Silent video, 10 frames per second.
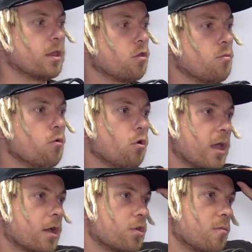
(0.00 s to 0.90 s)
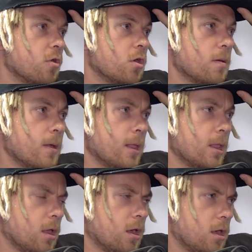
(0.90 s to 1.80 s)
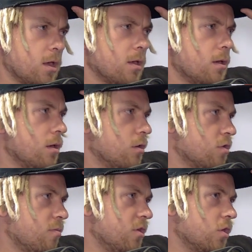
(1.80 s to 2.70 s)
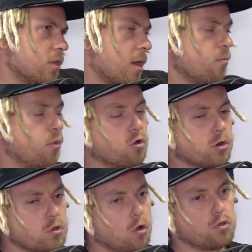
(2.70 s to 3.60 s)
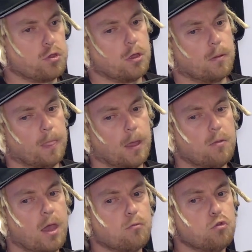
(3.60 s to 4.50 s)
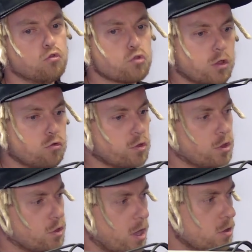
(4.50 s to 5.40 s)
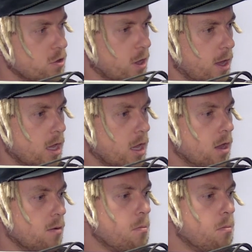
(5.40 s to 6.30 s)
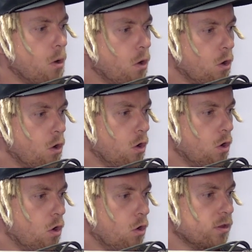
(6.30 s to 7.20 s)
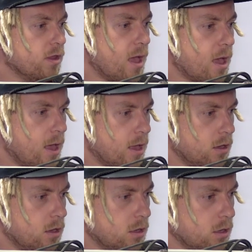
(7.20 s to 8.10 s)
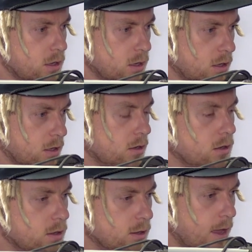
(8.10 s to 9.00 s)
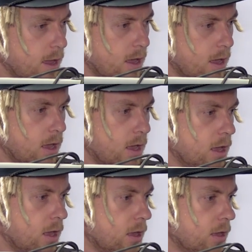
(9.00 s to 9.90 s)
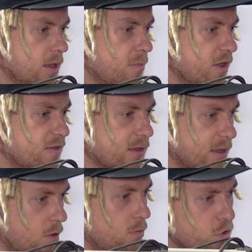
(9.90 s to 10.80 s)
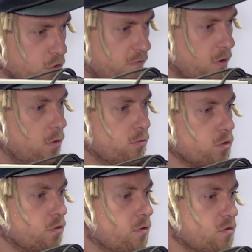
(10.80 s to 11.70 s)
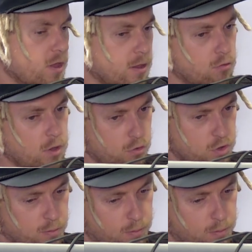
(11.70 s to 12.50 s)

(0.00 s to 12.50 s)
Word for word: to było tak, żeby, e, żeby gdzieś tam pokryć koszty. E, okay. Miałem duże, duże szczęście, bo na, na, na plecach tego młodzieżowego Mistrzostwa Świata udało się